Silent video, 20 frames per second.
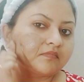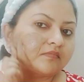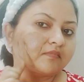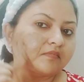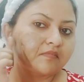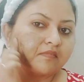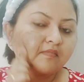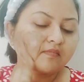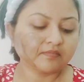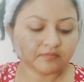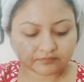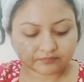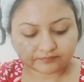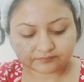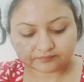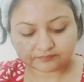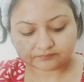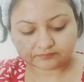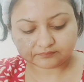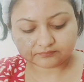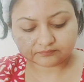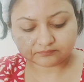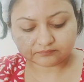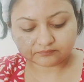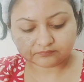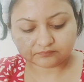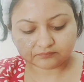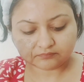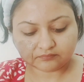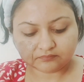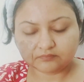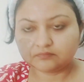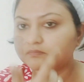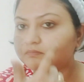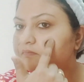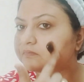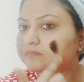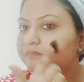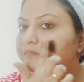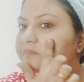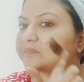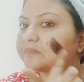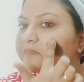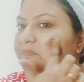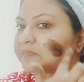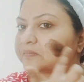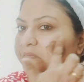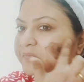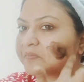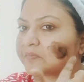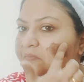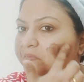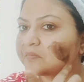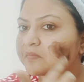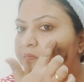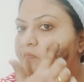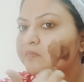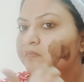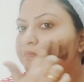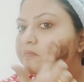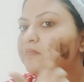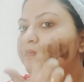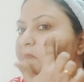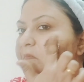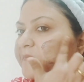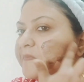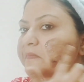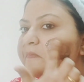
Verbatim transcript: तभी ये बहुत अच्छे से काम करता है अभी आपको इसे इवनली